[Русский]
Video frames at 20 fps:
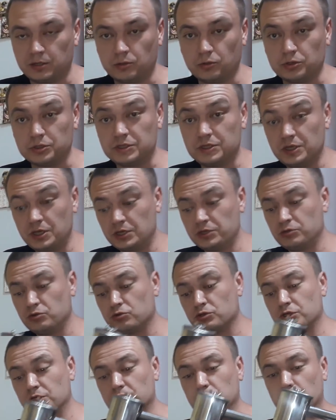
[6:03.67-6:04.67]
Но здесь
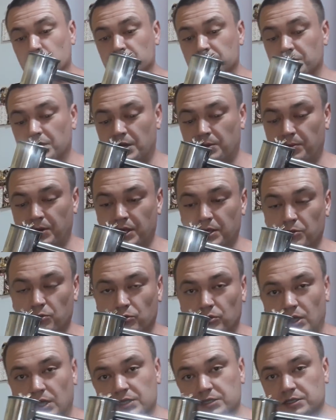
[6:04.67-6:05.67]
уже, друзья мои,
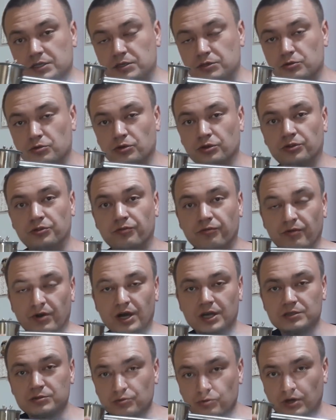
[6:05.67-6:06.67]
у нас идет
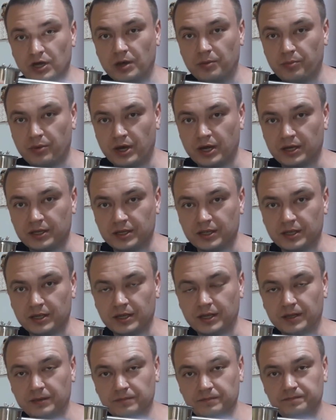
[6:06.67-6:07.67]
два
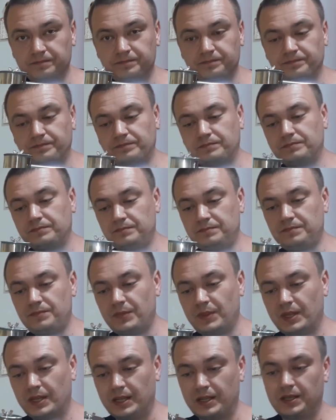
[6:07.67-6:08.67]
сухопарника.
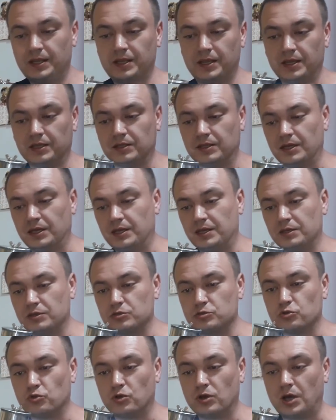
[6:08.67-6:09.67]
Это
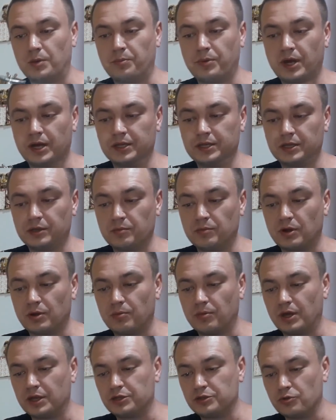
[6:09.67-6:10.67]
сухопарник
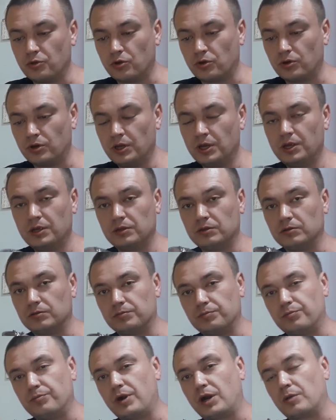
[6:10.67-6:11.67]
барботер,
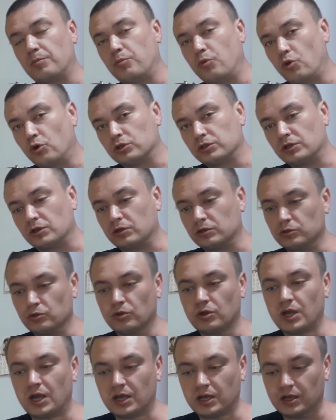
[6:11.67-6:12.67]
барботер,
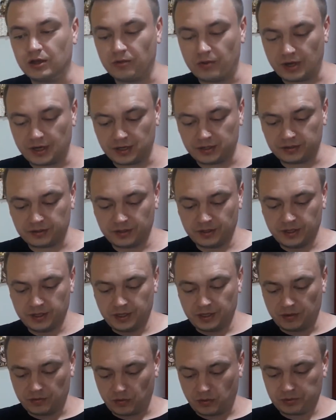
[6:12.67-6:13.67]
кто как говорит.
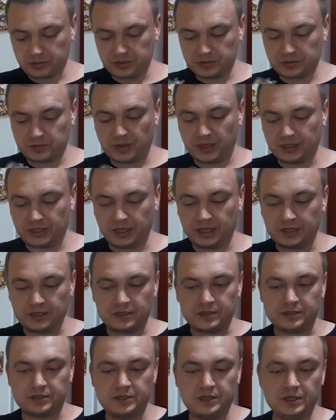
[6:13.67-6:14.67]
В общем,
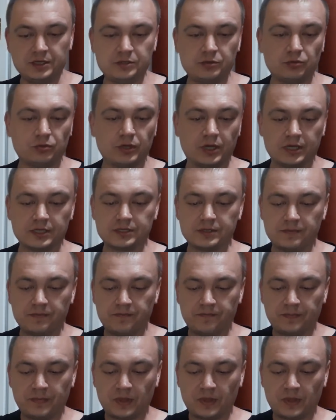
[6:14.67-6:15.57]
смотрите, здесь у нас